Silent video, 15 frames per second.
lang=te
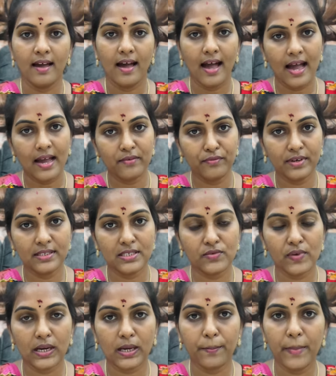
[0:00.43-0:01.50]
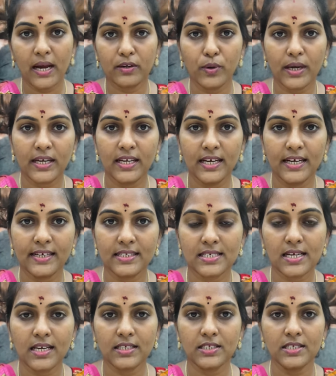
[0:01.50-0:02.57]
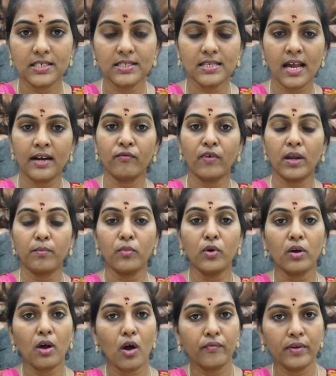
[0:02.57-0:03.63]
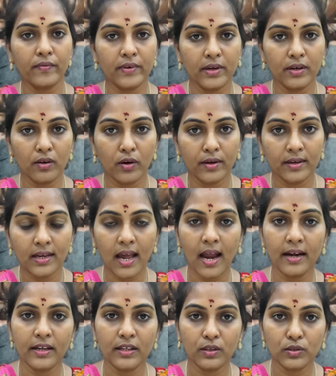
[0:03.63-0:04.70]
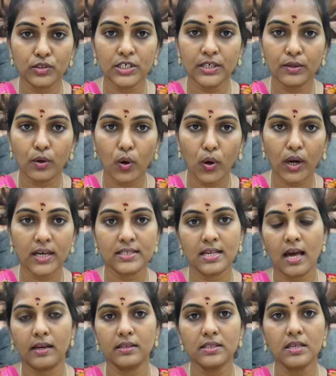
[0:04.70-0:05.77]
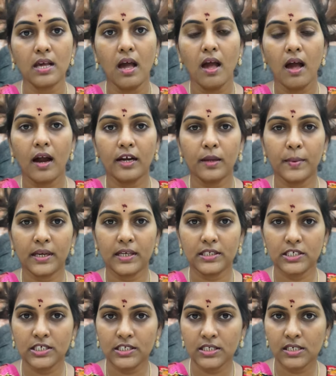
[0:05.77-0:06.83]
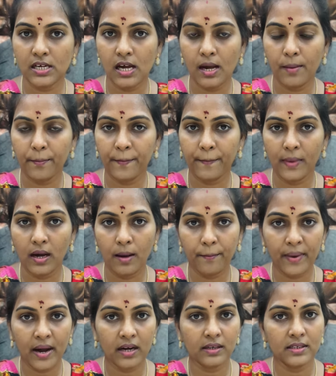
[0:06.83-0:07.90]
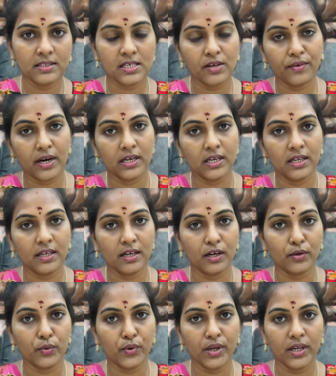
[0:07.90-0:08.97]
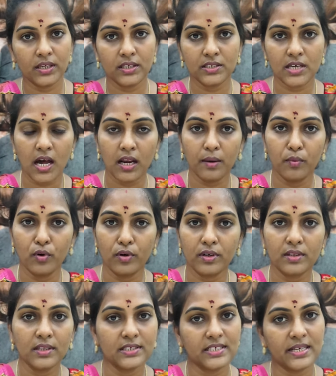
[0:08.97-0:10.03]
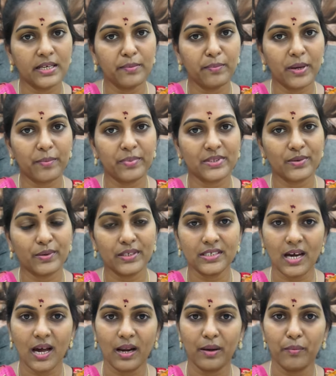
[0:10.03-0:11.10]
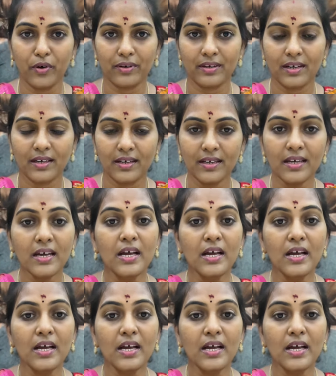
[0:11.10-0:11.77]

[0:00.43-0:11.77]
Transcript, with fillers: హాయ్ ఫ్రెండ్స్ వెల్కమ్ బ్యాక్ టు అక్కి లేటెస్ట్ కలెక్షన్స్ అండ్ వన్ మోర్ ఆఫర్ వీడియో అండి అండ్ ఇది వచ్చి డోలా శారీస్ అంటే మనకి చిన్న చిన్న పార్టీస్కి వాటికి కట్టుకోవడానికి చాలా బాగుంటుంది జర్నీ పర్పస్ కూడా చాలా బాగుంటాయి